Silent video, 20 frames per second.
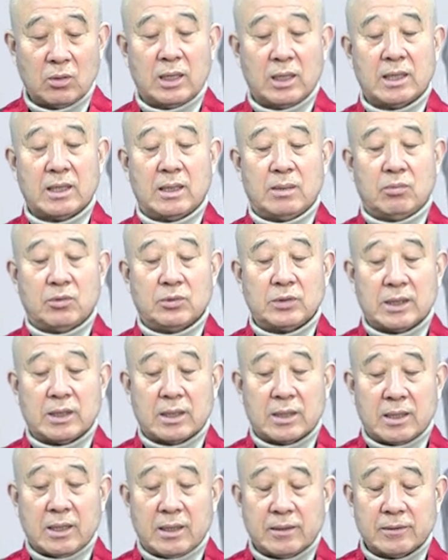하다
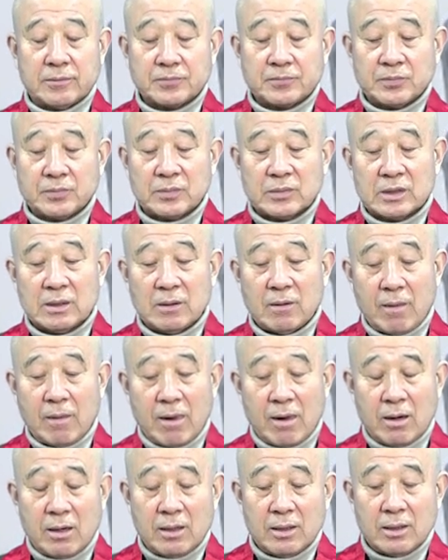보니까
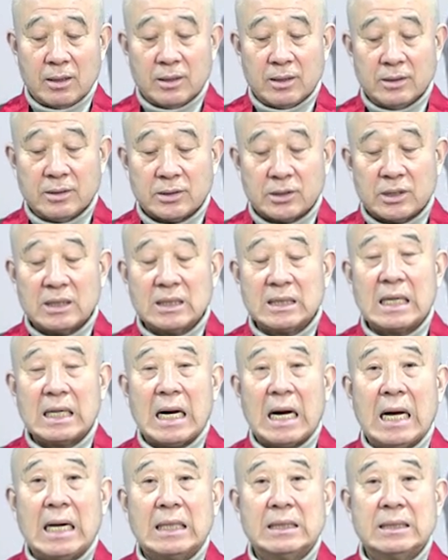어?
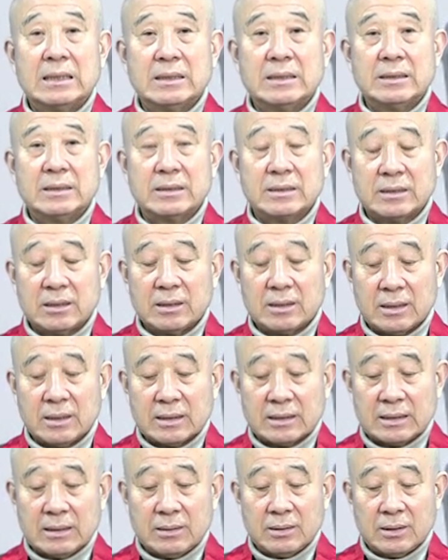승가, 어, 승가,
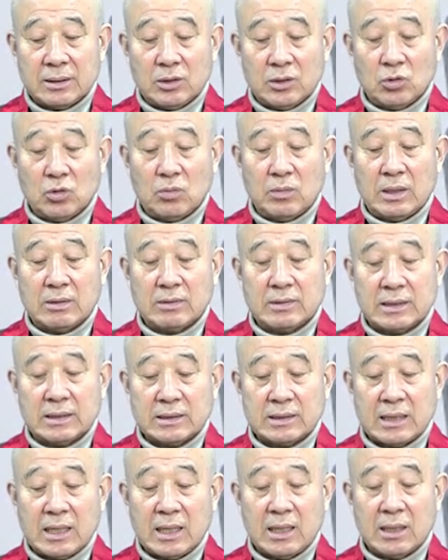인도말로 이제
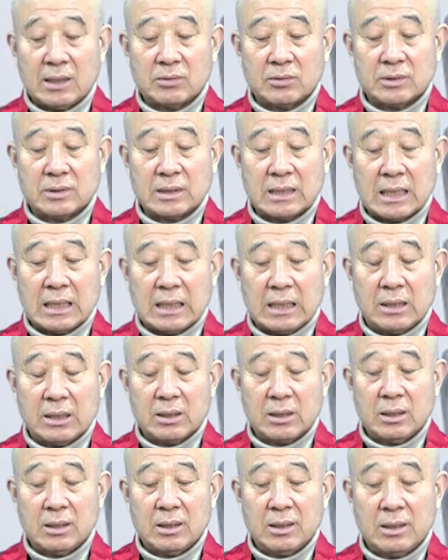상가라고 해요, 상가.
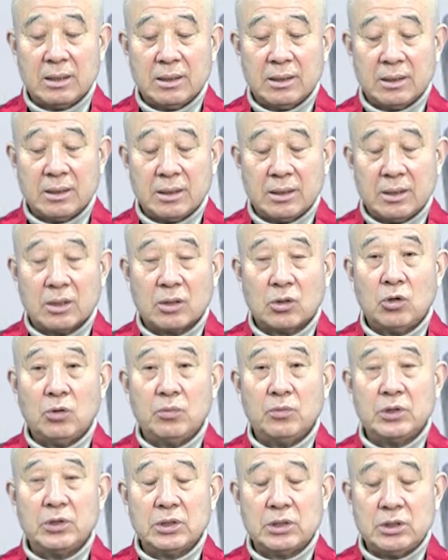어,
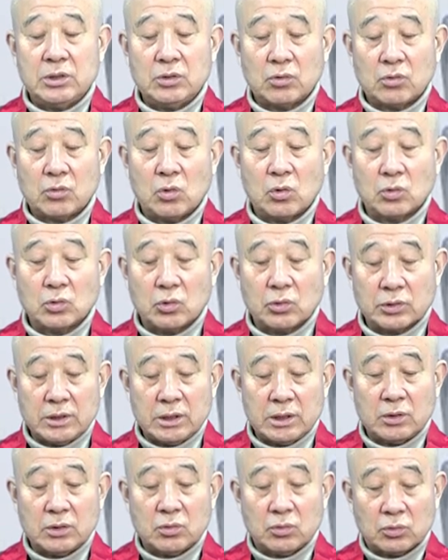커뮤니티죠.
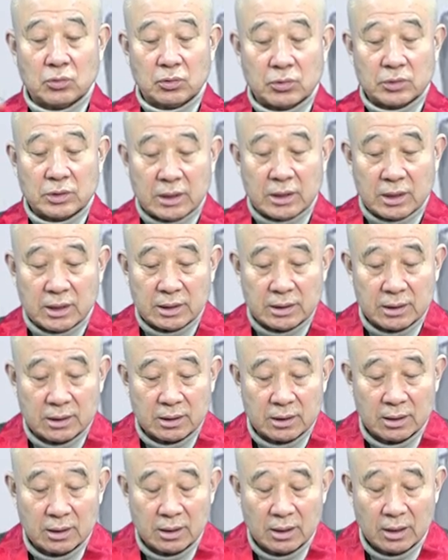공동체지, 공동체가
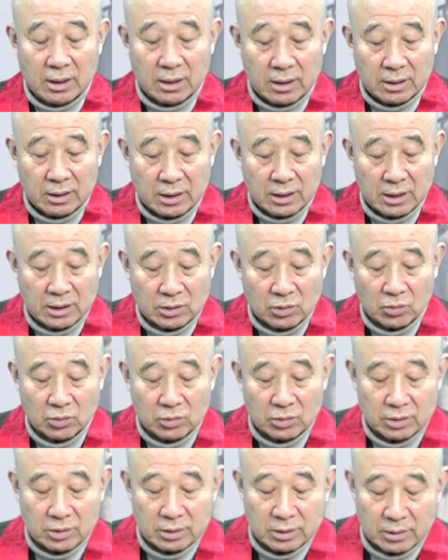이제 대성
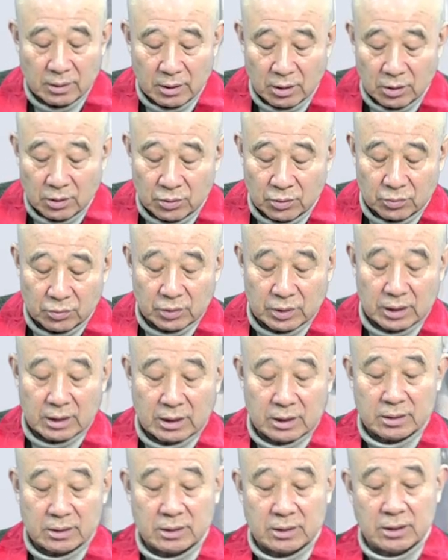오늘
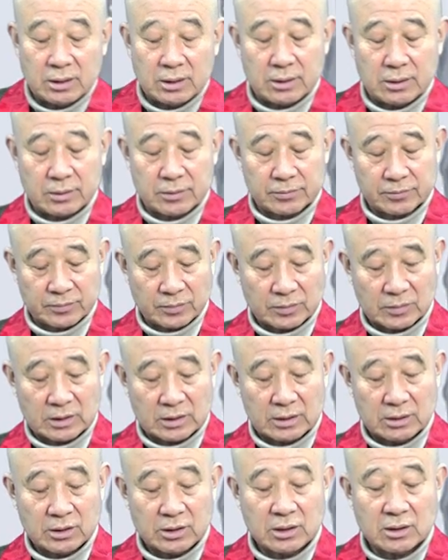우리가 이제
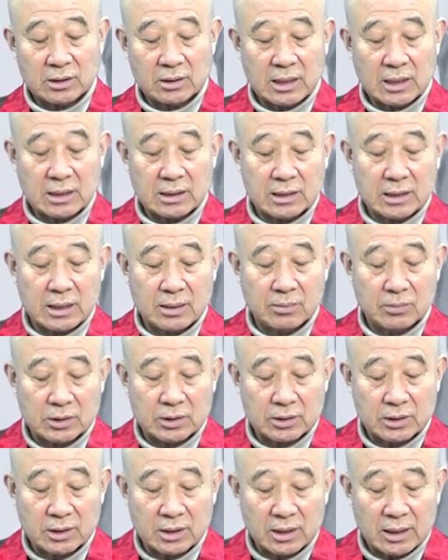승단이나 뭐
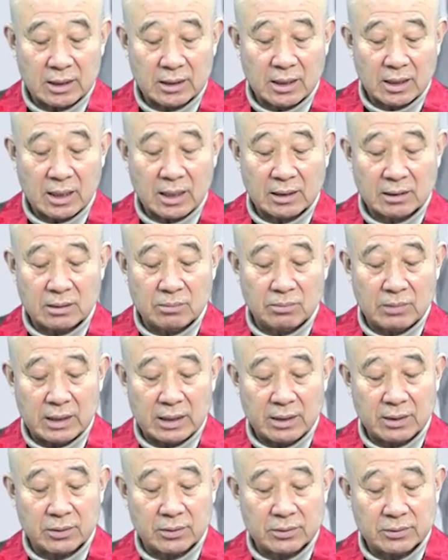승가가 다 같은
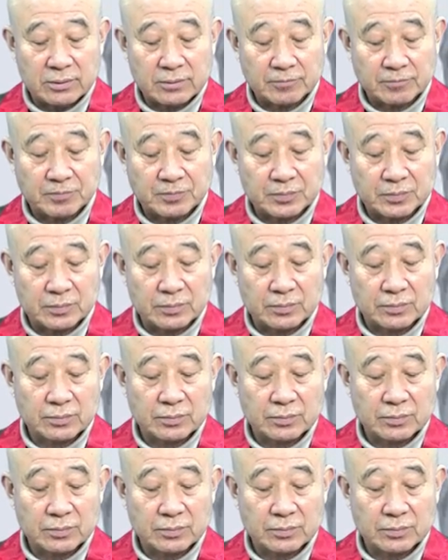말이에요. 음,